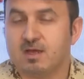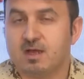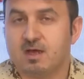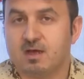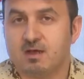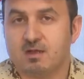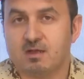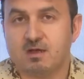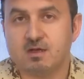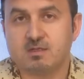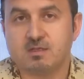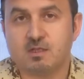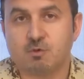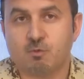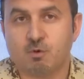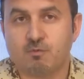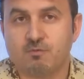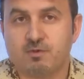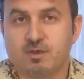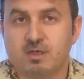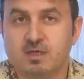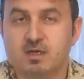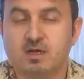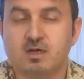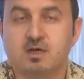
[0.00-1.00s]
আল্লাহ
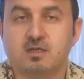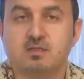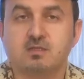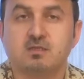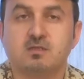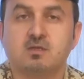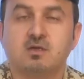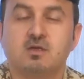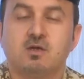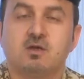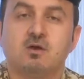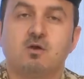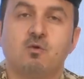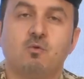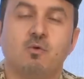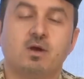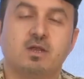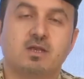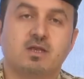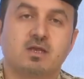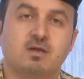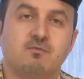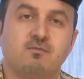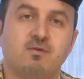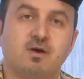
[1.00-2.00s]
তালার অনুগ্রহ এবং
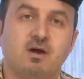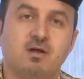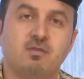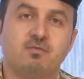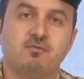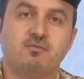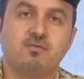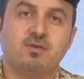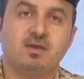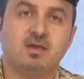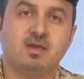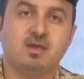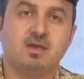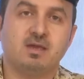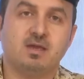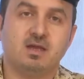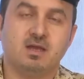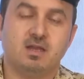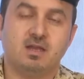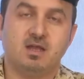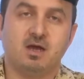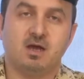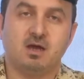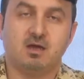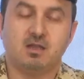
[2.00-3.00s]
সম্মুখ সারি করোনা
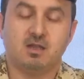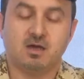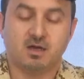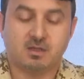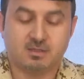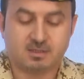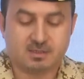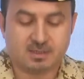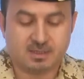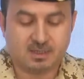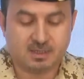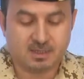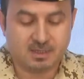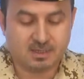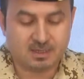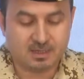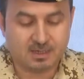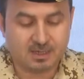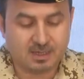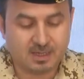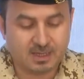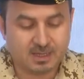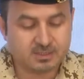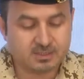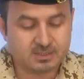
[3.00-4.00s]
মোকাবেলায় সম্মুখ সারি
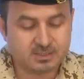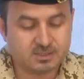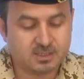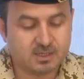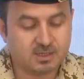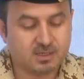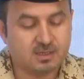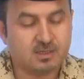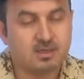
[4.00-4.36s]
যোদ্ধারে